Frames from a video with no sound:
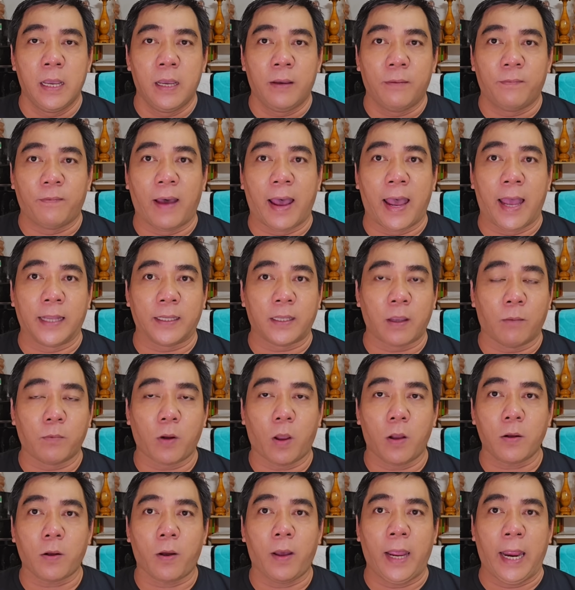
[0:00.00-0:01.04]
và trong
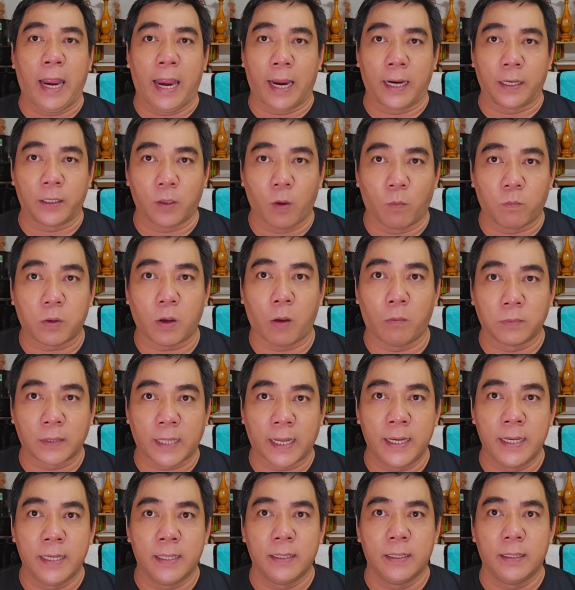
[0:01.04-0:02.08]
đó có hàng chục công
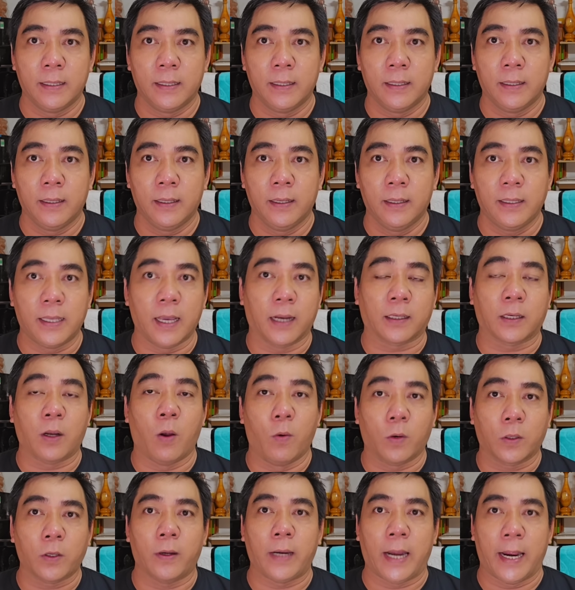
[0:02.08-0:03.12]
ty trực
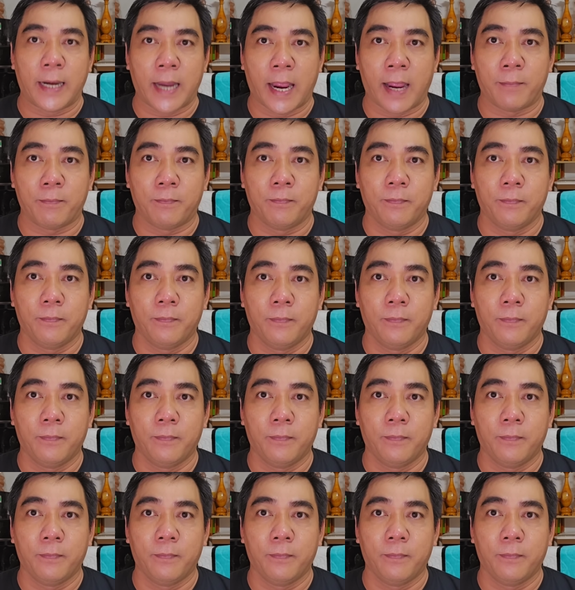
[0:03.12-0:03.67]
thuộc cho Đại Nam